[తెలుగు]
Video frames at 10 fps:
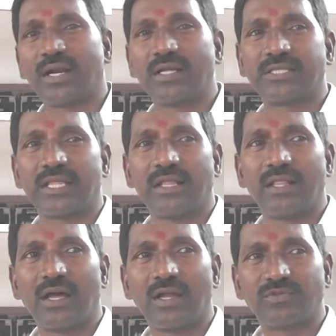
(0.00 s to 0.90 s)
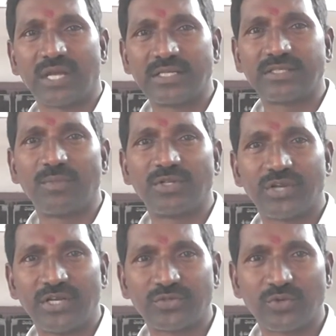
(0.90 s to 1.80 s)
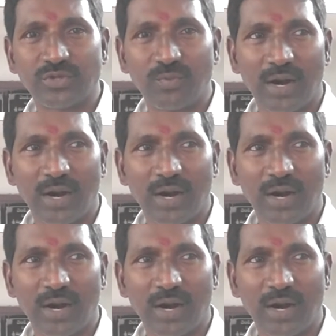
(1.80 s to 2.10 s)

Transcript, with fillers: కటా సదానందం గారు సంఘ సభ్యుల శ్రేయస్సు కోసం